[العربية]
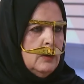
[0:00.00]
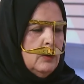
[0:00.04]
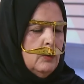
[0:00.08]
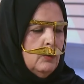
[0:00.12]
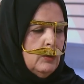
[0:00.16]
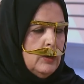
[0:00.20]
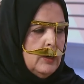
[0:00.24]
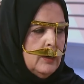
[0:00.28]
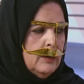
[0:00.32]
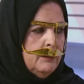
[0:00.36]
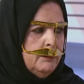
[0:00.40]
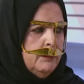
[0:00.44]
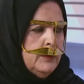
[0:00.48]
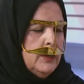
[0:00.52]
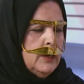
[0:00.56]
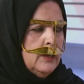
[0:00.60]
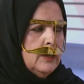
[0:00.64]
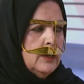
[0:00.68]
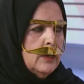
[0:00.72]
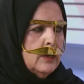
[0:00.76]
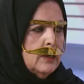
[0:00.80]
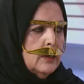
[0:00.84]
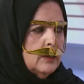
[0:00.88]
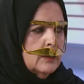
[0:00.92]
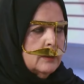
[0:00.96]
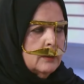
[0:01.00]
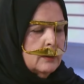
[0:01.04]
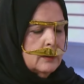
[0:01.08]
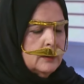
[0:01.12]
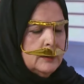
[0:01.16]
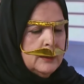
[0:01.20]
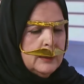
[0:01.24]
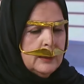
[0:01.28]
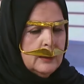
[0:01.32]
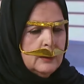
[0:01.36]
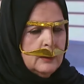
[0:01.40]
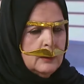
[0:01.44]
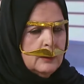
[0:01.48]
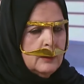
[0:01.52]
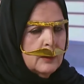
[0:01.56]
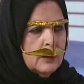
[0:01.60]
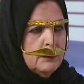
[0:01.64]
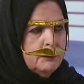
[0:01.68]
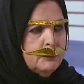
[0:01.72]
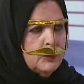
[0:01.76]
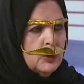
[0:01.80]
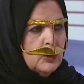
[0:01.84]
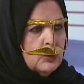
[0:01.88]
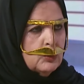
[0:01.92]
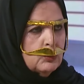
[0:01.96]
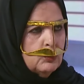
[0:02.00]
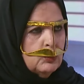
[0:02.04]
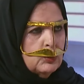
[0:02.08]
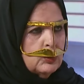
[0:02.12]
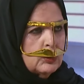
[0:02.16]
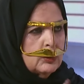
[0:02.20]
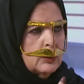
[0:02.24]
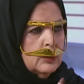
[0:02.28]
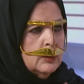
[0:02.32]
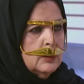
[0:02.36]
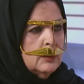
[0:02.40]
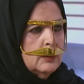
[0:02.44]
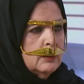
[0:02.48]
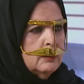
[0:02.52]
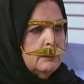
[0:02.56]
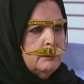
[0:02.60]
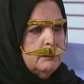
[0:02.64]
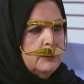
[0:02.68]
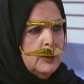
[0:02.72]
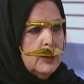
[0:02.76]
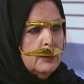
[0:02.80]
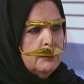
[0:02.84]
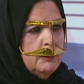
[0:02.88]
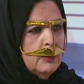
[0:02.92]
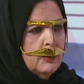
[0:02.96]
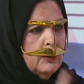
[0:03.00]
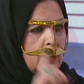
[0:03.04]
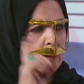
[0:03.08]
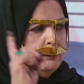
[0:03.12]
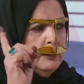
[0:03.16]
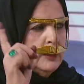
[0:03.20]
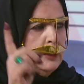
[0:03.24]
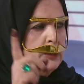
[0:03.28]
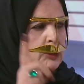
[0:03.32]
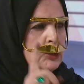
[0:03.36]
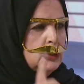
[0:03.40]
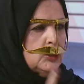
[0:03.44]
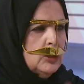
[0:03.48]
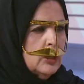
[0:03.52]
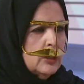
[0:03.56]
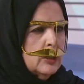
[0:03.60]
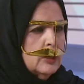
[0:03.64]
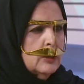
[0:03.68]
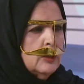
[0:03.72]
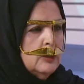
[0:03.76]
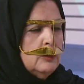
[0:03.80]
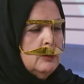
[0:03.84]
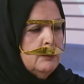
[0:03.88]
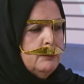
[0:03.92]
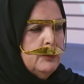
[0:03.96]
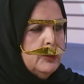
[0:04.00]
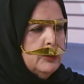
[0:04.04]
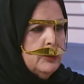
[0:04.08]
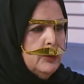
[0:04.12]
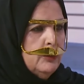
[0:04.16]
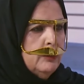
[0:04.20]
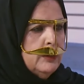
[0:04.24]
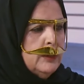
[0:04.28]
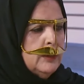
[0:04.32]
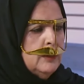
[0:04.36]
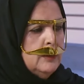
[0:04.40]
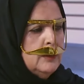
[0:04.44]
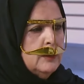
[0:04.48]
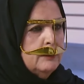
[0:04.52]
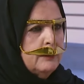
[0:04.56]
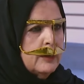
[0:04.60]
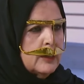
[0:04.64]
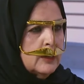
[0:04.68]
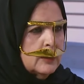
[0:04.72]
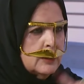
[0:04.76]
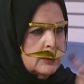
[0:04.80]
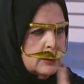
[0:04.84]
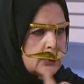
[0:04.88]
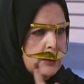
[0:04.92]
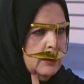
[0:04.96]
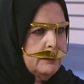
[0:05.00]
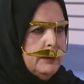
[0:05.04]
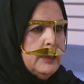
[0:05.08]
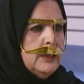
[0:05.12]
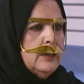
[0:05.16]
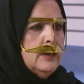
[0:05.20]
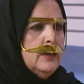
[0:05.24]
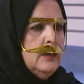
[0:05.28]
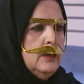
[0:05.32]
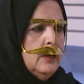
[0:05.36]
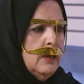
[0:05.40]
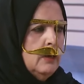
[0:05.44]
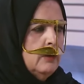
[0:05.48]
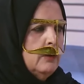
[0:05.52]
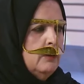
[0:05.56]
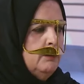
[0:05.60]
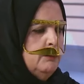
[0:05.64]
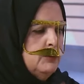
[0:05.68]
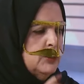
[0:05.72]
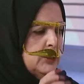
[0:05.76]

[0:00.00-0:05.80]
والحمد لله يعني ضربت خطوط من ابو ظبي للشرق لام القوى للامارات السبعه كذا ام